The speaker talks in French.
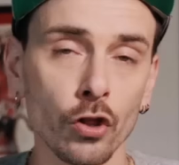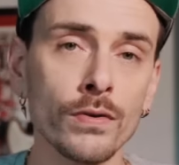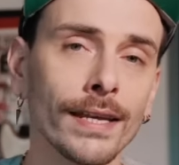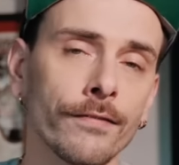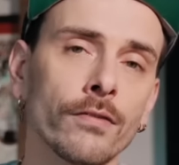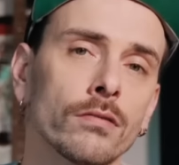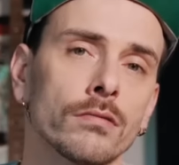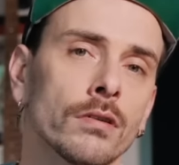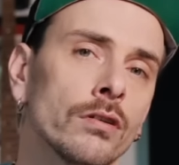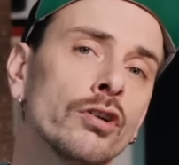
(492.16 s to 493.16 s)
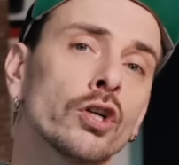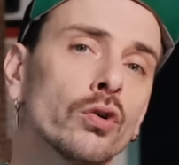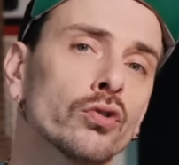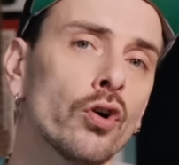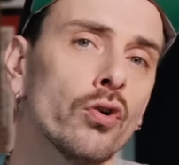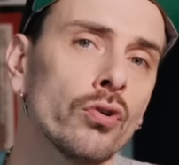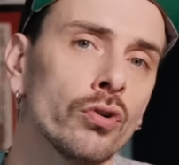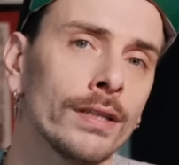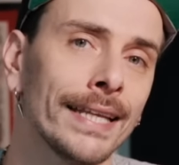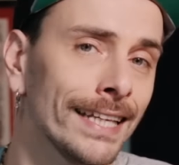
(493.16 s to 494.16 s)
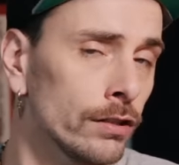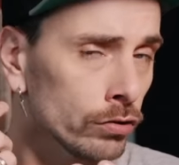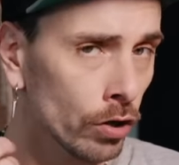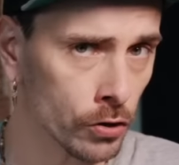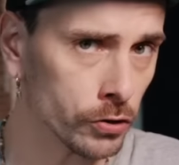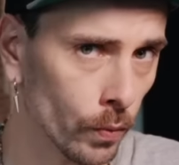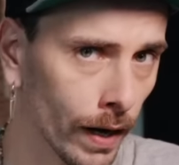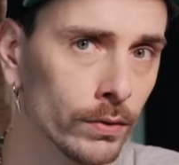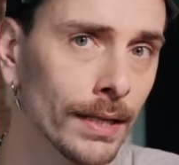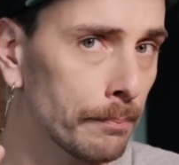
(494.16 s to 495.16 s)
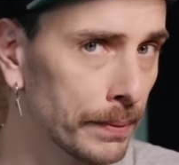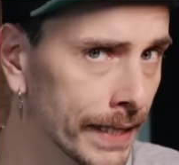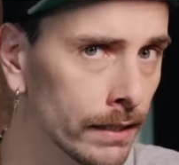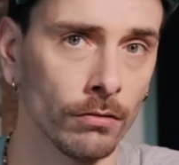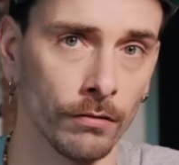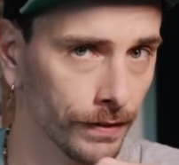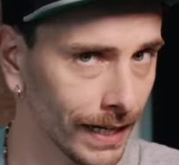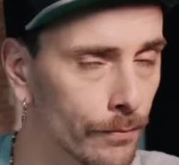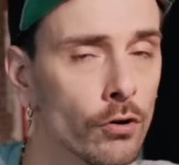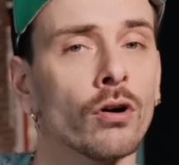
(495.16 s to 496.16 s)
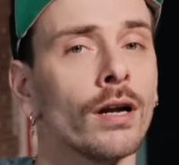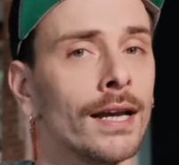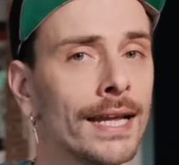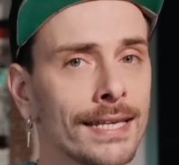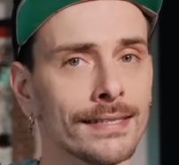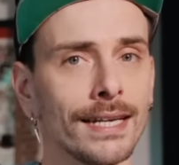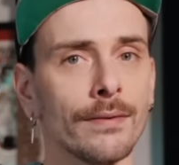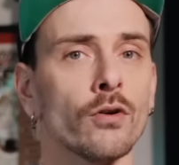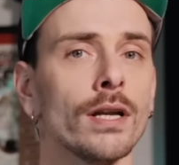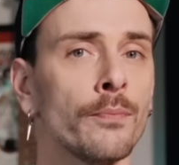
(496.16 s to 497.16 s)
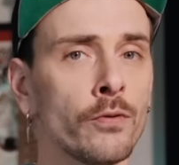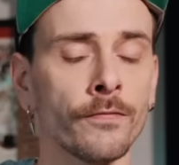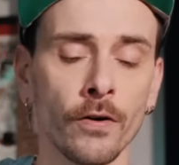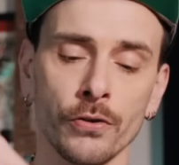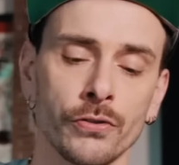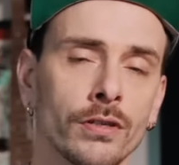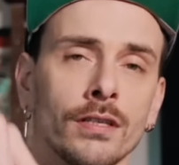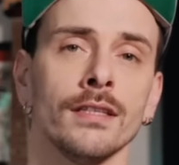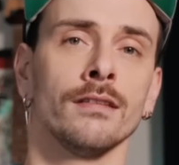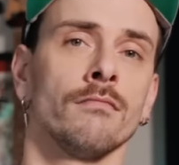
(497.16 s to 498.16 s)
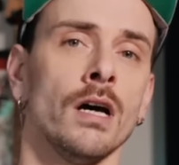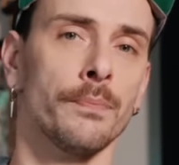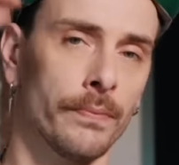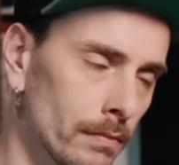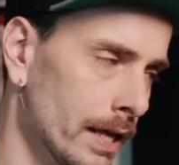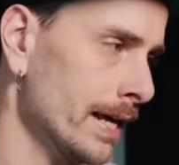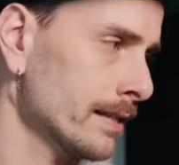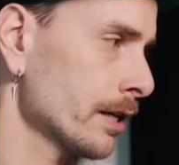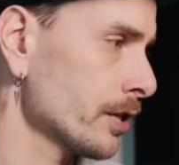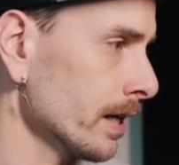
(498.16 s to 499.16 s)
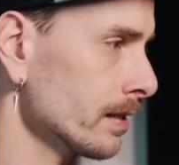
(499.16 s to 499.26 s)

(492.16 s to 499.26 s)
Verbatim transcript: Nous avons euh, le contrôle des transitoires, ou des pics, donc vraiment les éléments les plus forts, ceux qui exagère